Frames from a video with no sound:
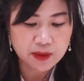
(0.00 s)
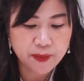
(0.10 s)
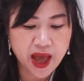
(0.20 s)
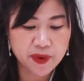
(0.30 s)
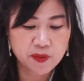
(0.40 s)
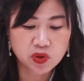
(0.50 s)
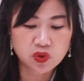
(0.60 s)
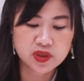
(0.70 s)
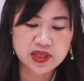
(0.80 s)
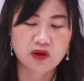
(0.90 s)
แปะไปบน
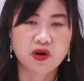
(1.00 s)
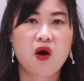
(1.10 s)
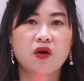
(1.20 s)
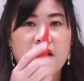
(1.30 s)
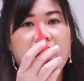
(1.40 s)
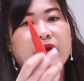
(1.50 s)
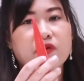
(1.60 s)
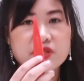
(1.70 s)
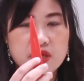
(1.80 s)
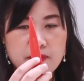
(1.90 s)
ตัวเต่าทองนะคะ
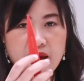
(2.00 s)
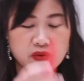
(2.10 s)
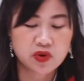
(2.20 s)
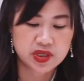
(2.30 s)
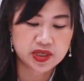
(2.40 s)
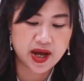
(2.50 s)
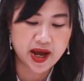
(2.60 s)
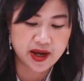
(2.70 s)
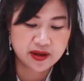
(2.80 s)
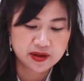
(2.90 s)
โดยใช้ไม้ตัวนี้นะคะ